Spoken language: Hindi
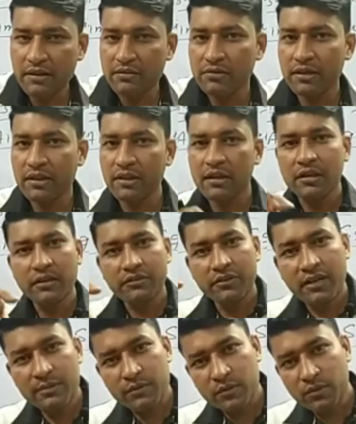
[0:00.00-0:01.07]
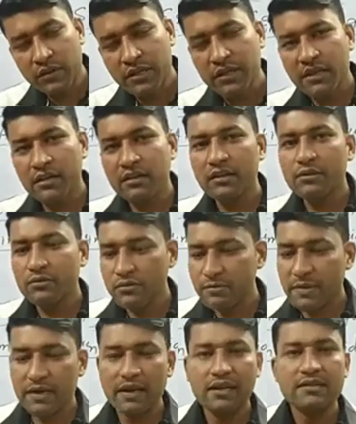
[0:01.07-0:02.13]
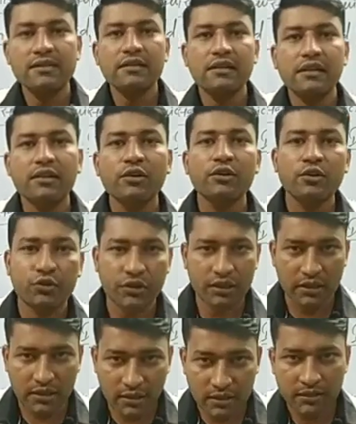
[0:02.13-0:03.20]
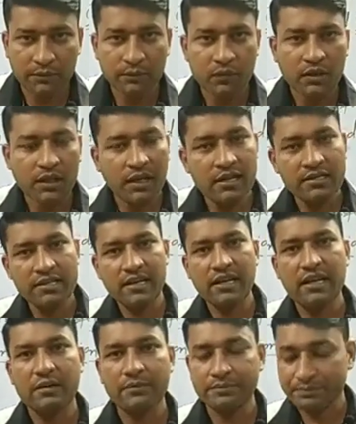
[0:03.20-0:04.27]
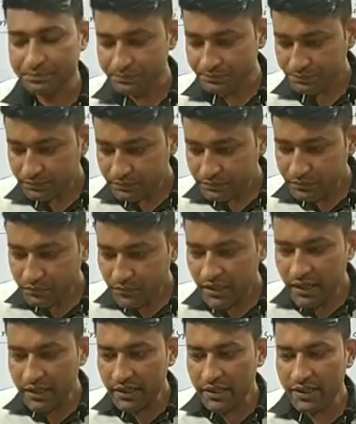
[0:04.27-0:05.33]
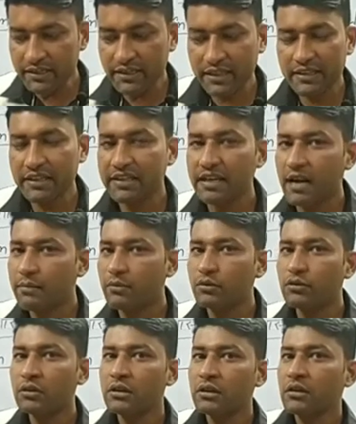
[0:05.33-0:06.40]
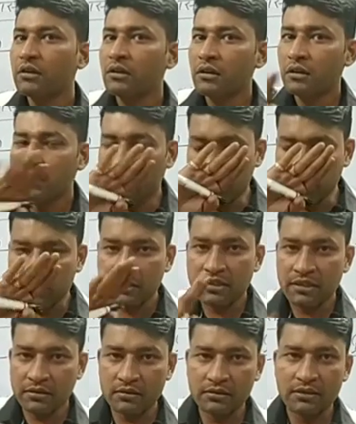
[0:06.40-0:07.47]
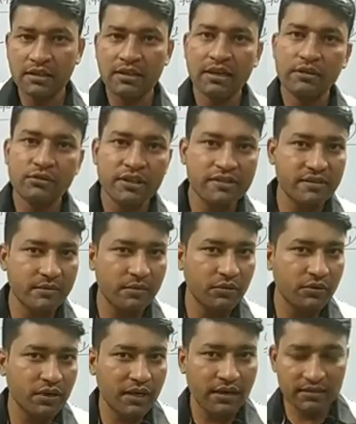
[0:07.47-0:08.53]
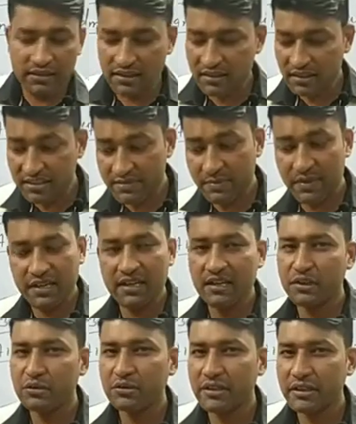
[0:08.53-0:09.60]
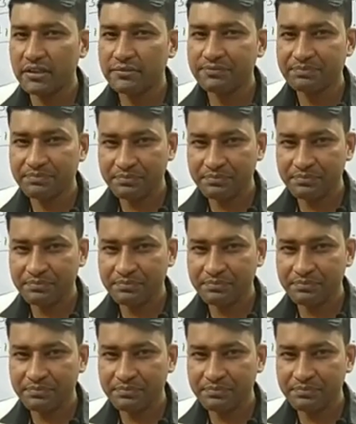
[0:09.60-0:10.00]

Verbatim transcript: ग्राउंड के फिर आप नौकरी करते हैं उस प्रकार से दंड होते हैं हर जगह आगे कहता है देखिए आपको दंड का उद्देश्य भी हो गया दंड किस प्रकार के होते हैं